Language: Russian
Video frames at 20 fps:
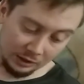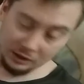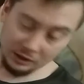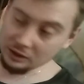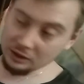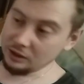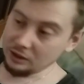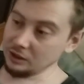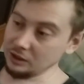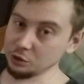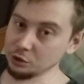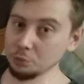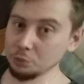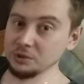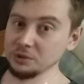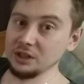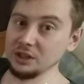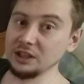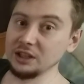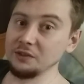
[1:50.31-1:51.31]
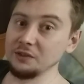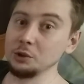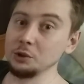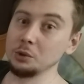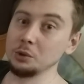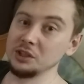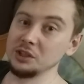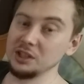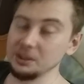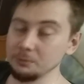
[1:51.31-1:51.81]
э, собственно, это видео
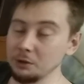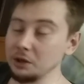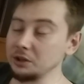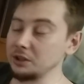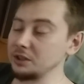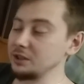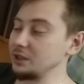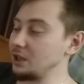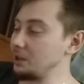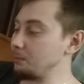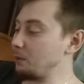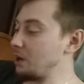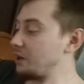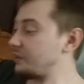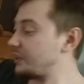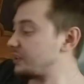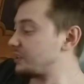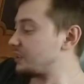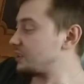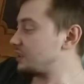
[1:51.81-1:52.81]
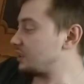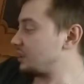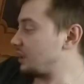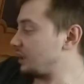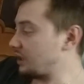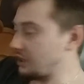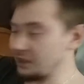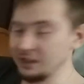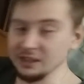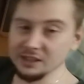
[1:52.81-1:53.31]
я снимаю, так сказать, похвастаться,
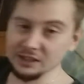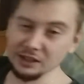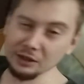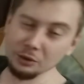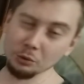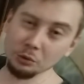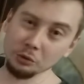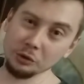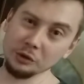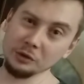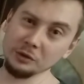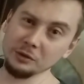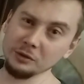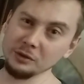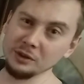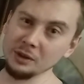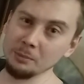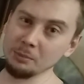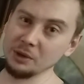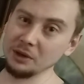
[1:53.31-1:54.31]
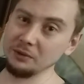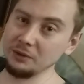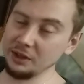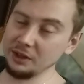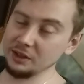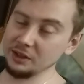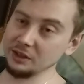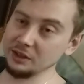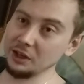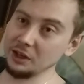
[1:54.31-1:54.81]
как есть такое
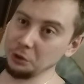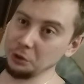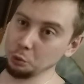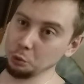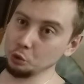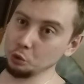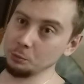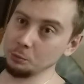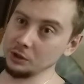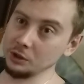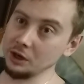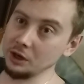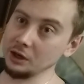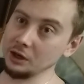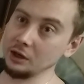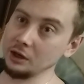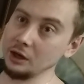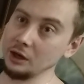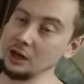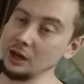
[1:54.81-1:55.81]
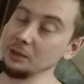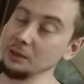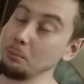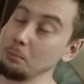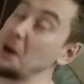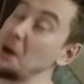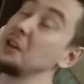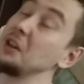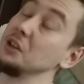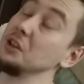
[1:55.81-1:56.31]
направление на YouTube, как
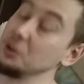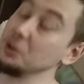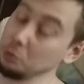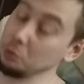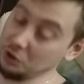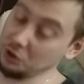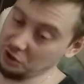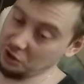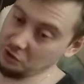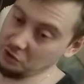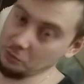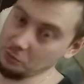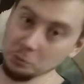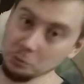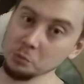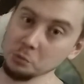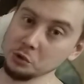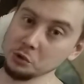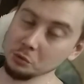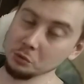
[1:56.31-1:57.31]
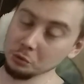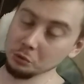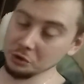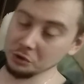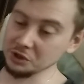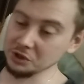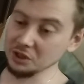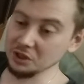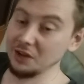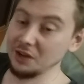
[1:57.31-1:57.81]
unpacking, вот такие мы сегодня
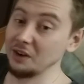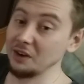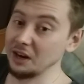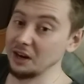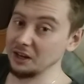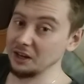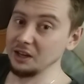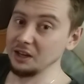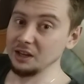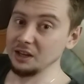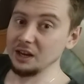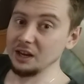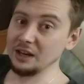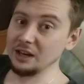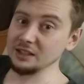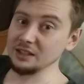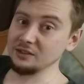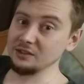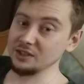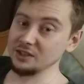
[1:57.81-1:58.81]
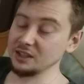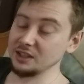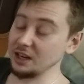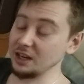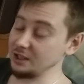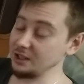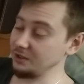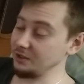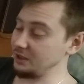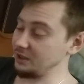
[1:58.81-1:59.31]
слова а,
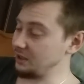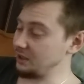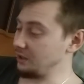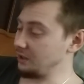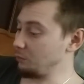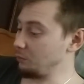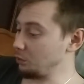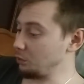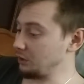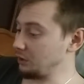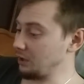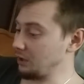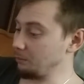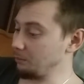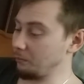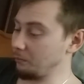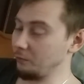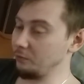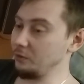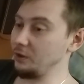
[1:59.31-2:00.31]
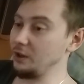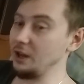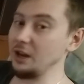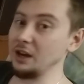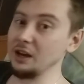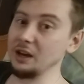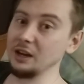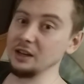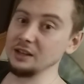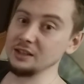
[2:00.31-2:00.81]
высказывать, э, вот, там,
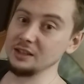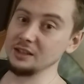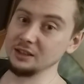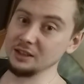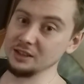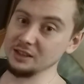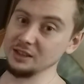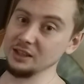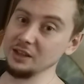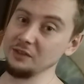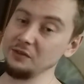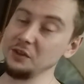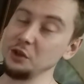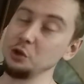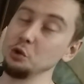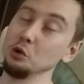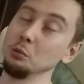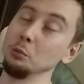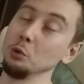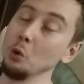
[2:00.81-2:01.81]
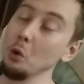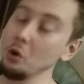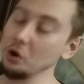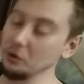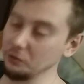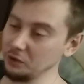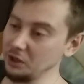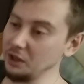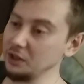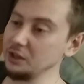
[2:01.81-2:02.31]
для, соответственно,
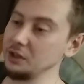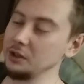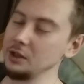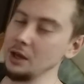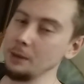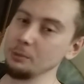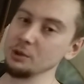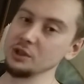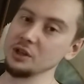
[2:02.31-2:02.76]
видеоблогов, для, я бы